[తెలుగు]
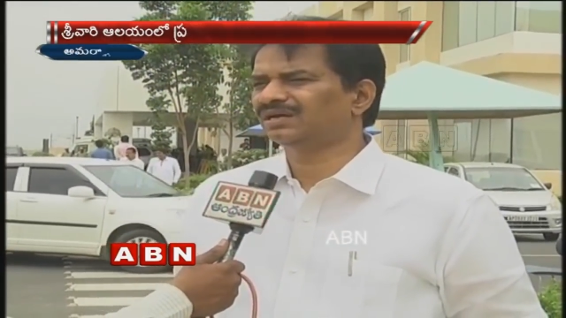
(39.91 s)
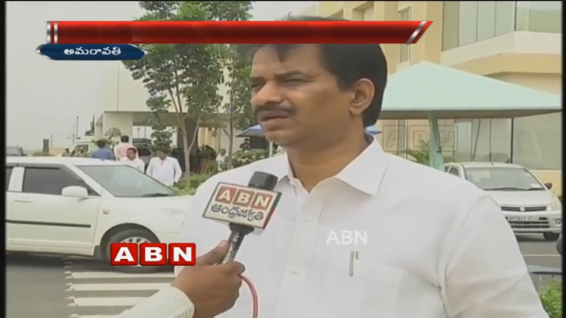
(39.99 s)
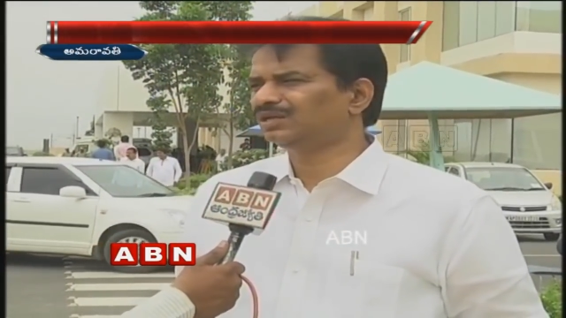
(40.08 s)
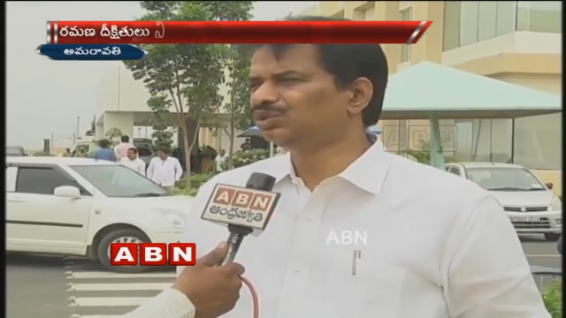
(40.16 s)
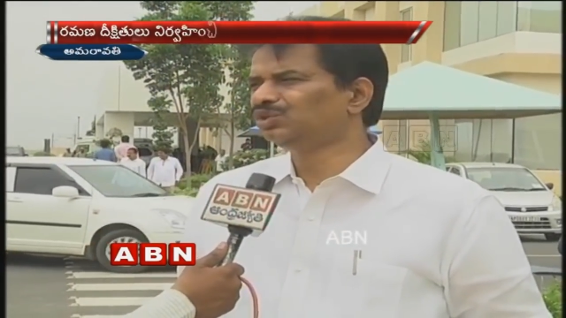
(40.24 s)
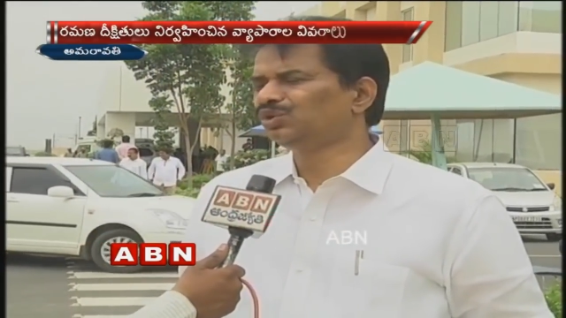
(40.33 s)

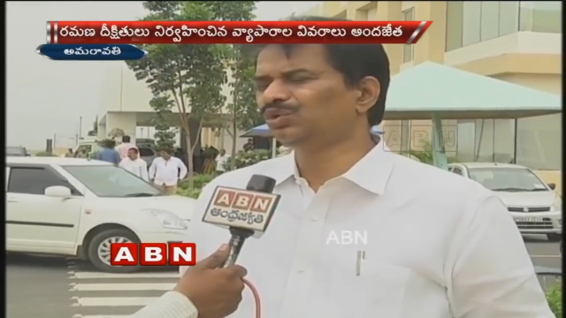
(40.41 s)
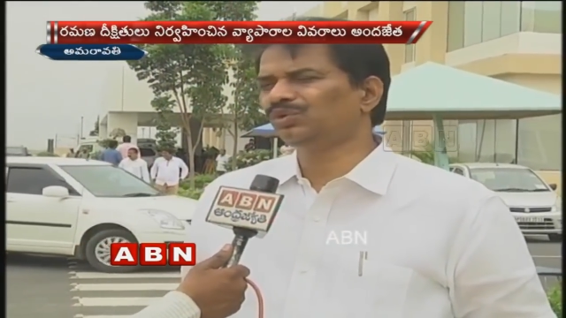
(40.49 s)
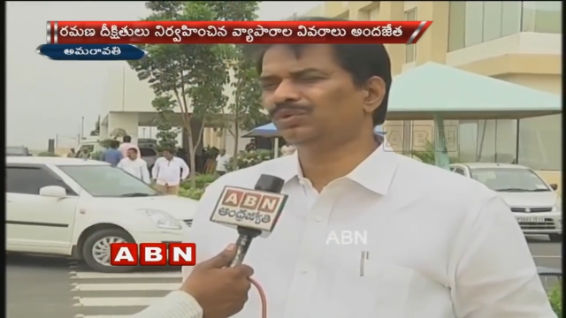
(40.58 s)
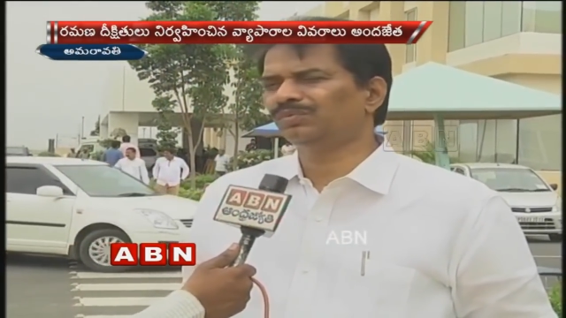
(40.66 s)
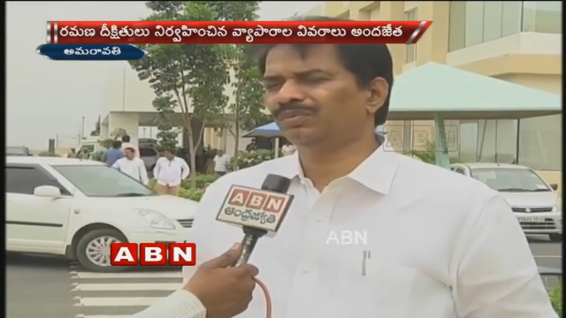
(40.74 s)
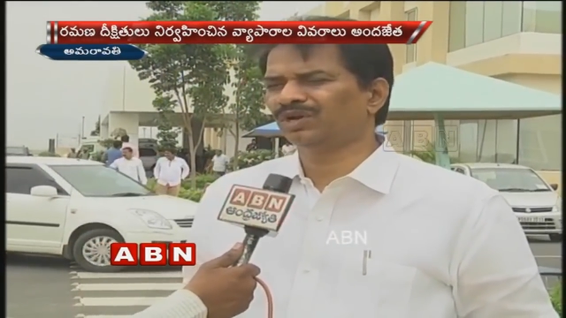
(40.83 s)
హిందూ
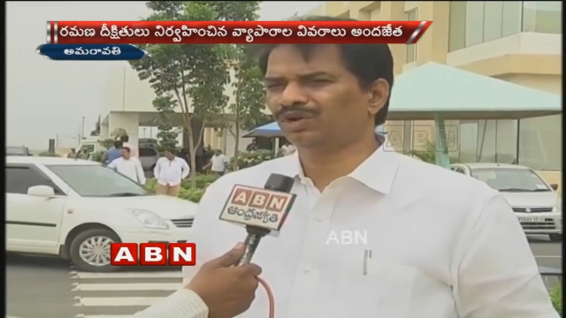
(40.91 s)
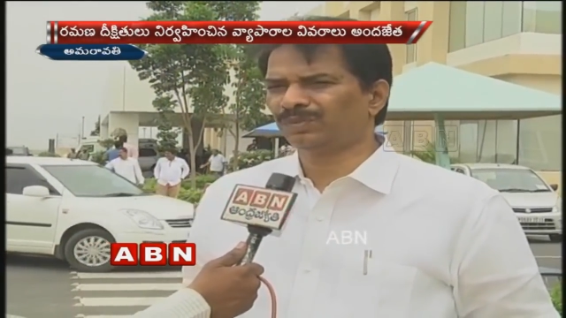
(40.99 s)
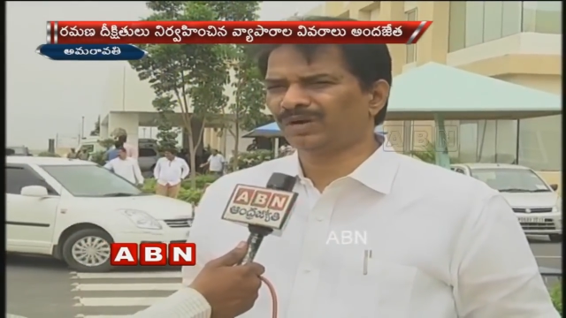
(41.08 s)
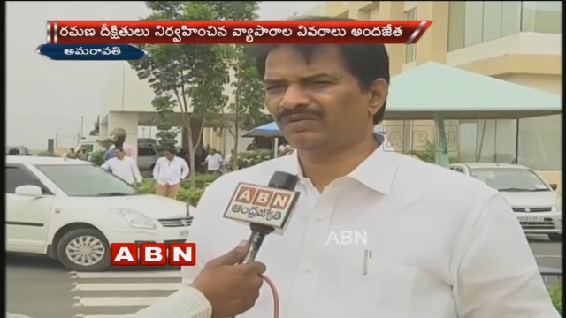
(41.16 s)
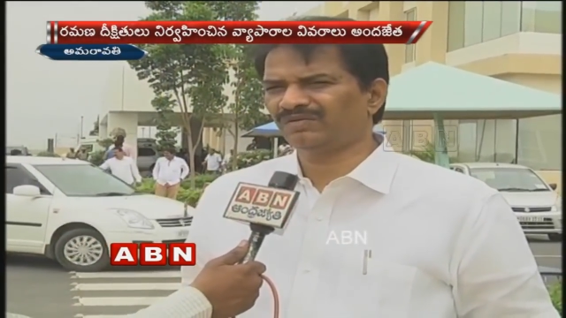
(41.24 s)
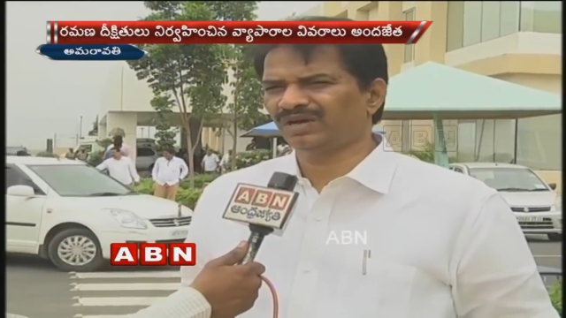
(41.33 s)

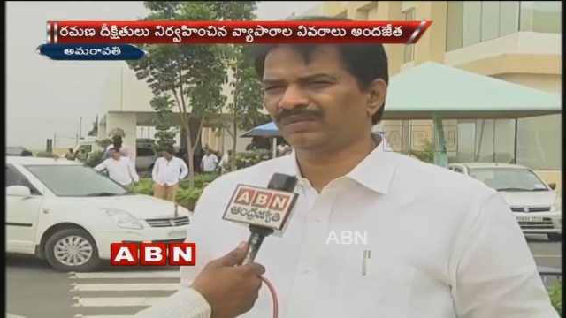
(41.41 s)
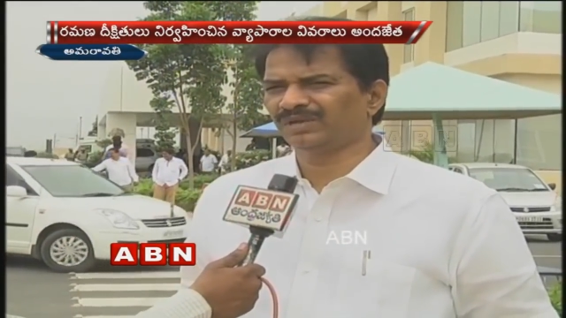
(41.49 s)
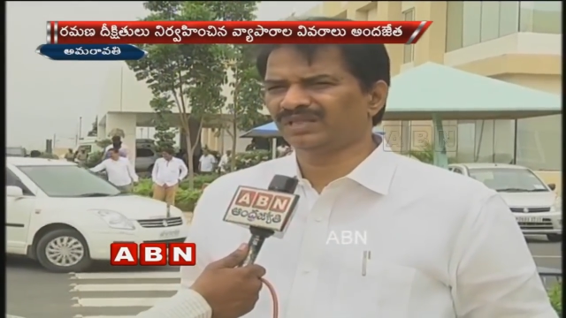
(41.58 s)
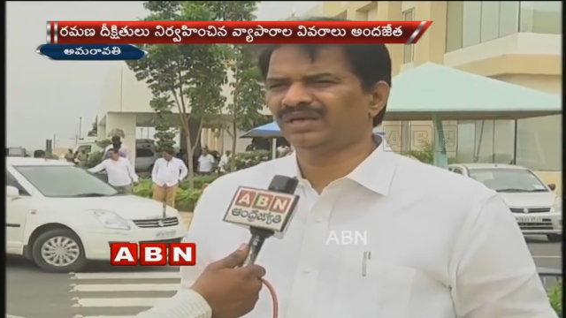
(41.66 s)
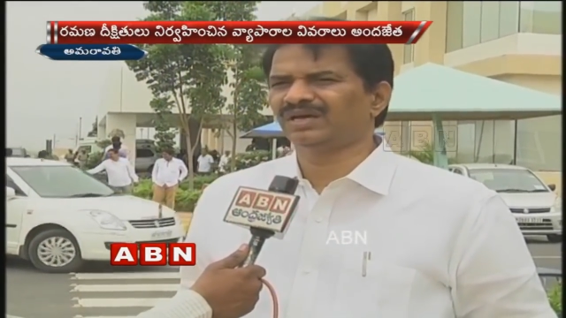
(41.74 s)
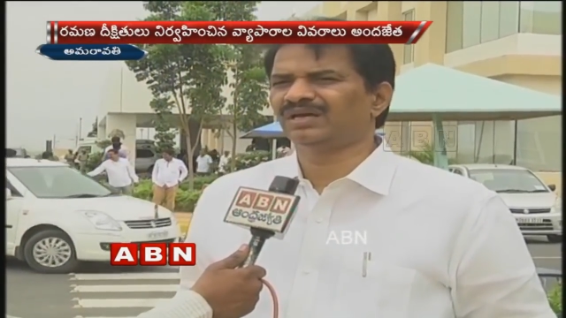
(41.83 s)
మనోభావాల మీద